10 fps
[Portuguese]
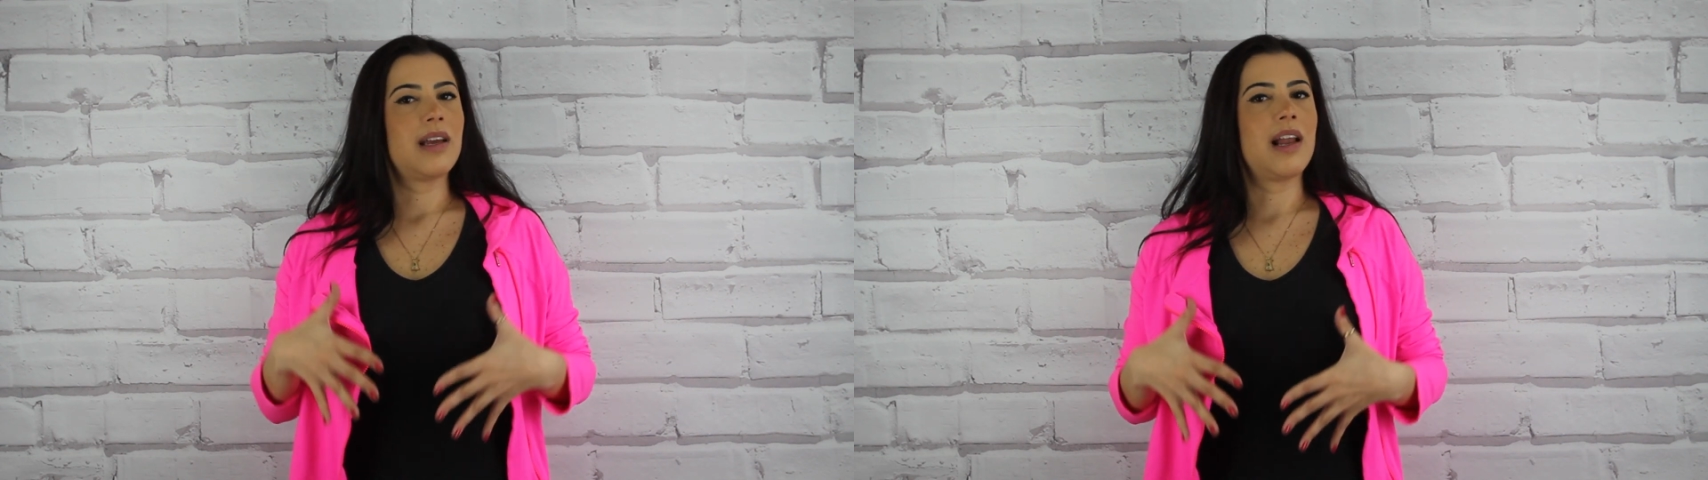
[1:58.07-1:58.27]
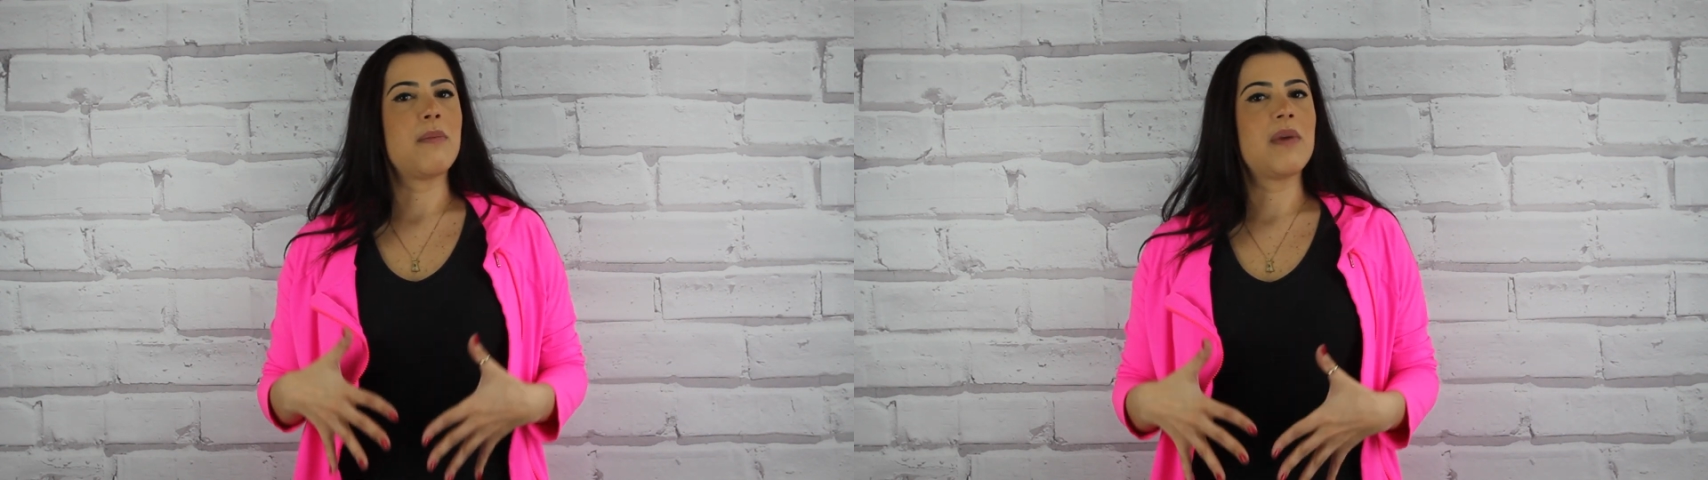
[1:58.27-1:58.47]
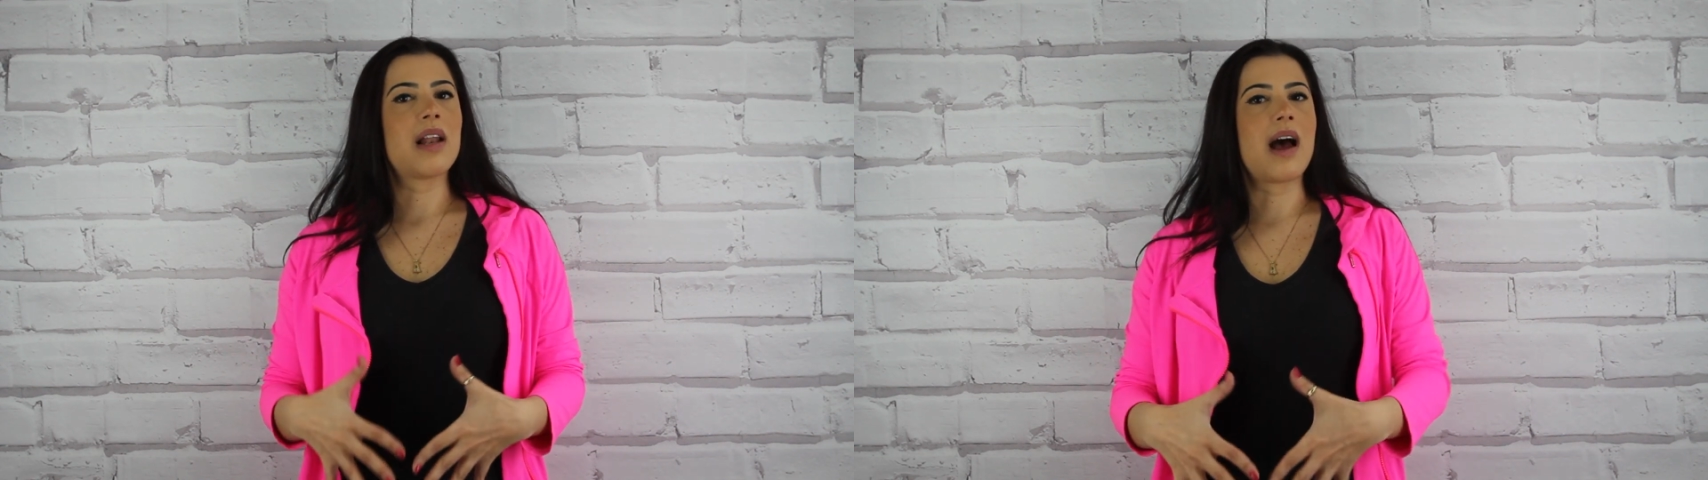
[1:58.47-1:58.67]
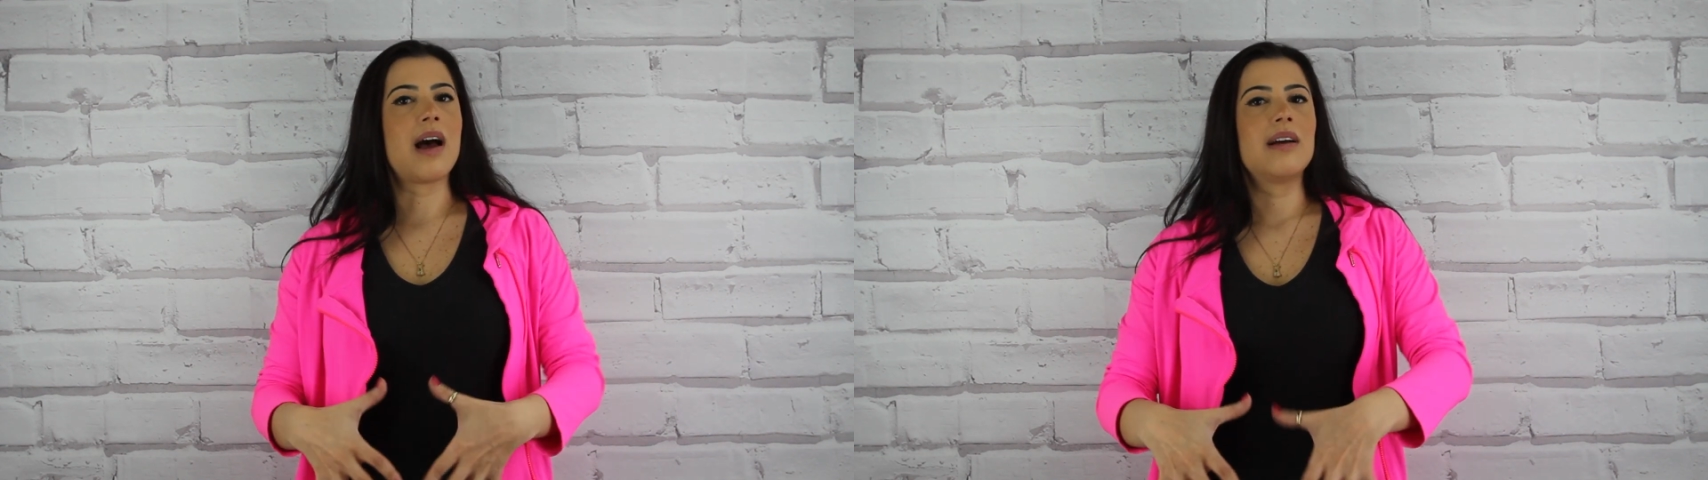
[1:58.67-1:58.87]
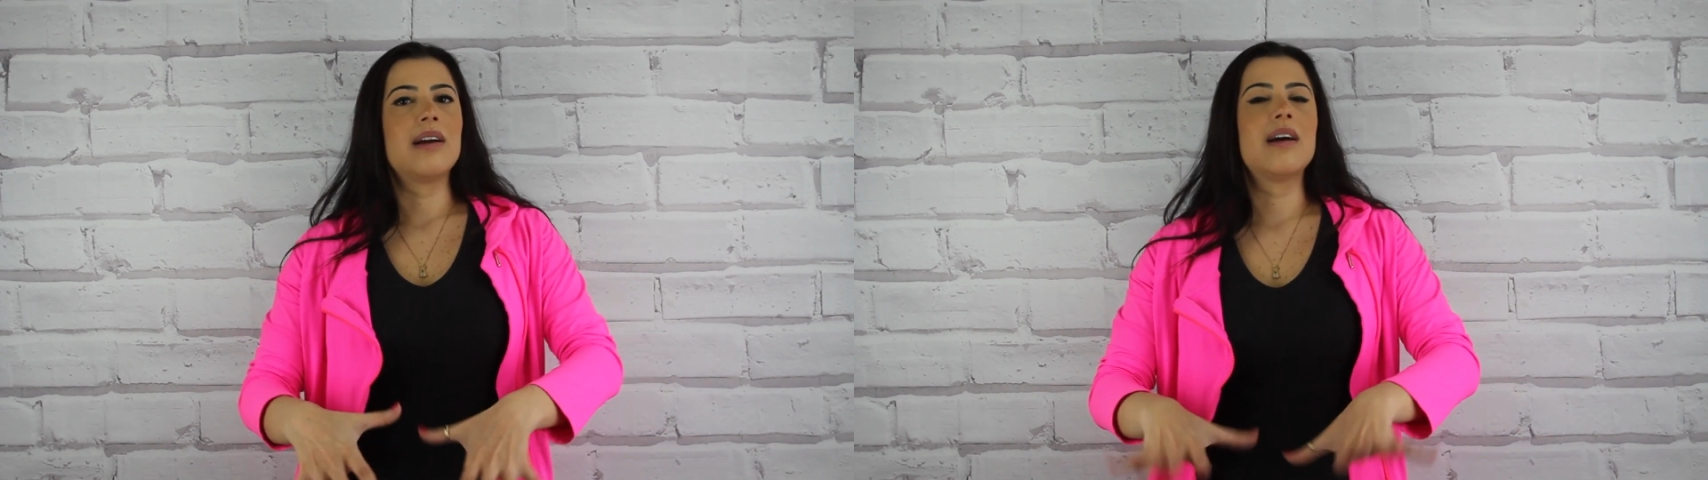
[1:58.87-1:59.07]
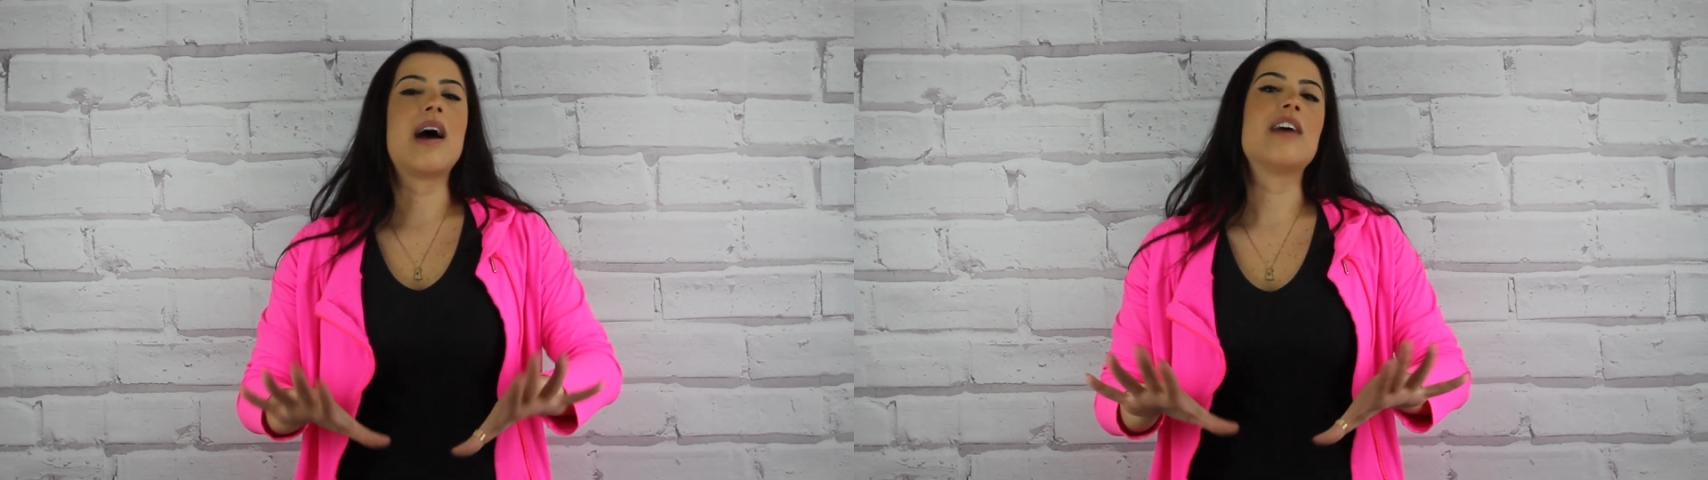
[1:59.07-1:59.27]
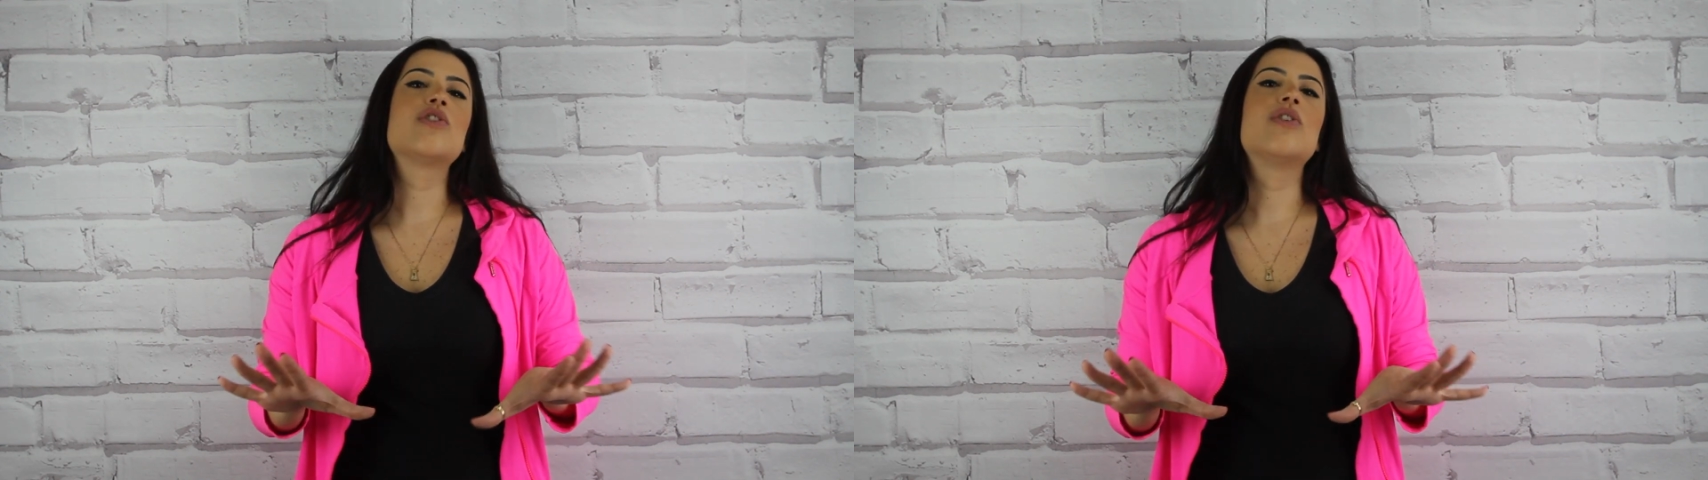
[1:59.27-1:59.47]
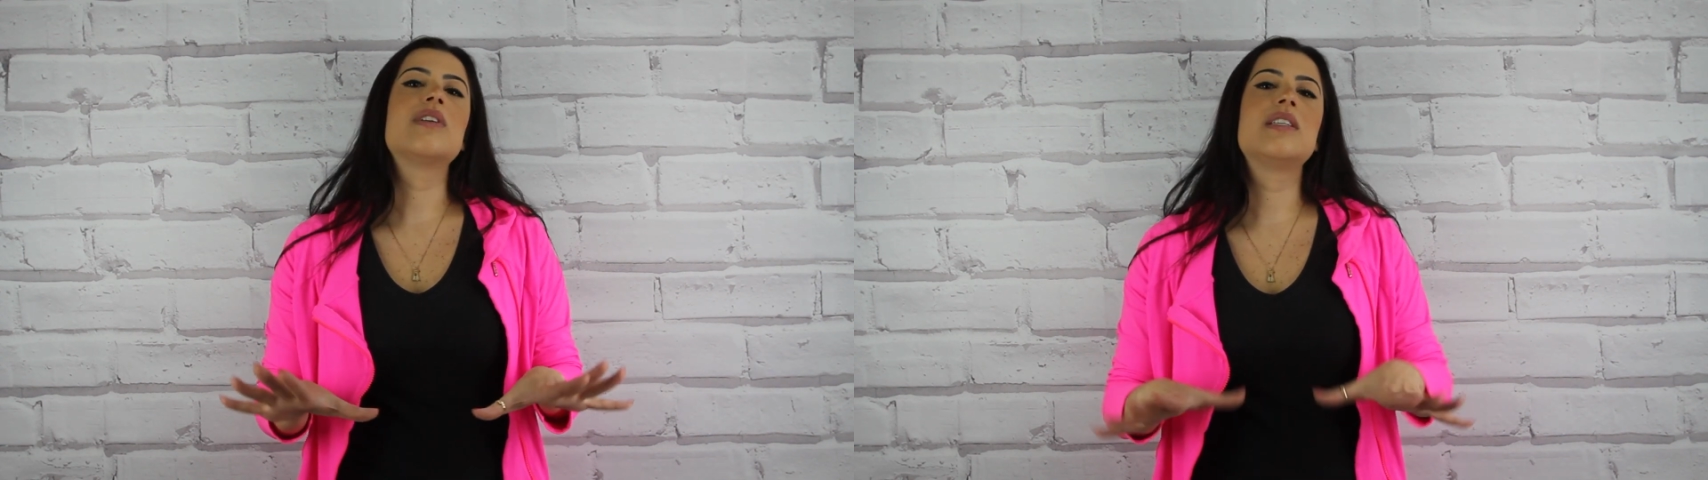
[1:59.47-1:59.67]
eliminar
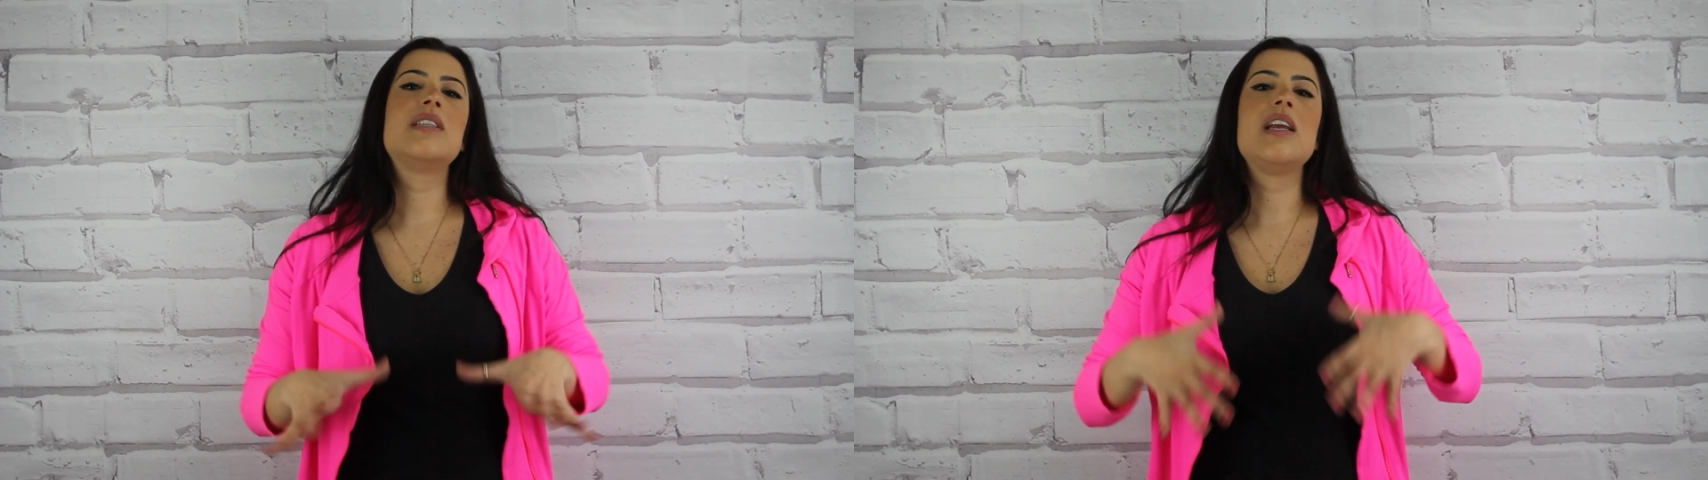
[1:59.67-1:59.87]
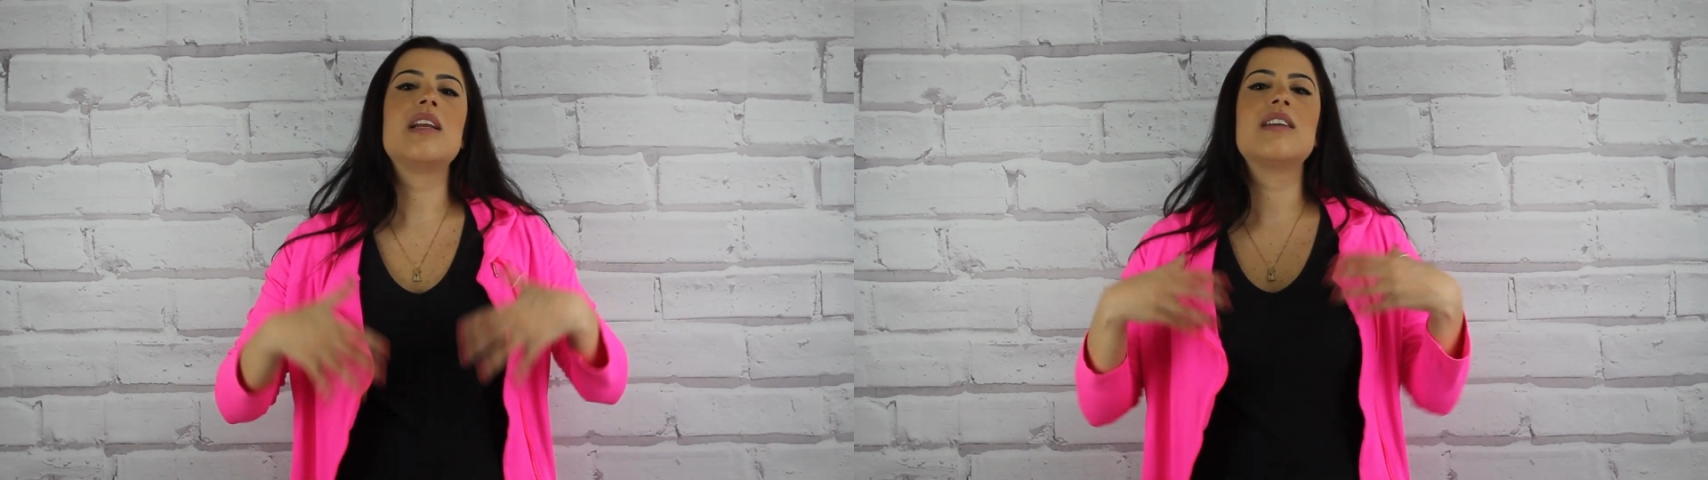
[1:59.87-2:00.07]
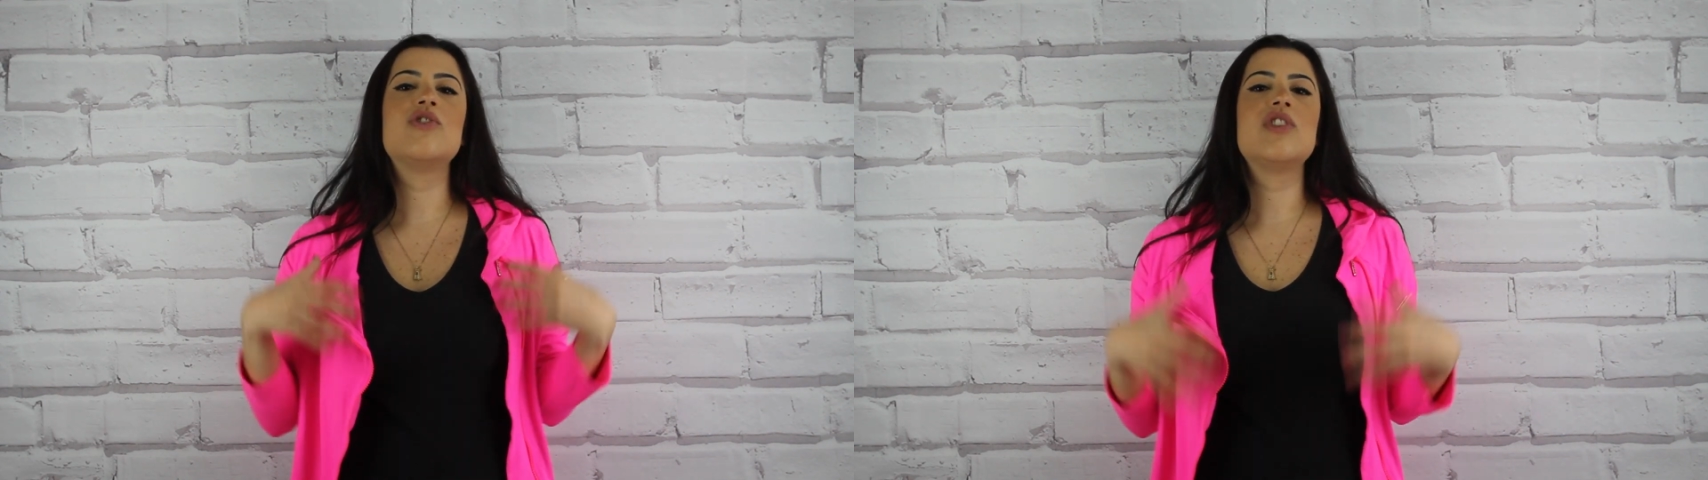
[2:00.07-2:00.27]
as toxinas,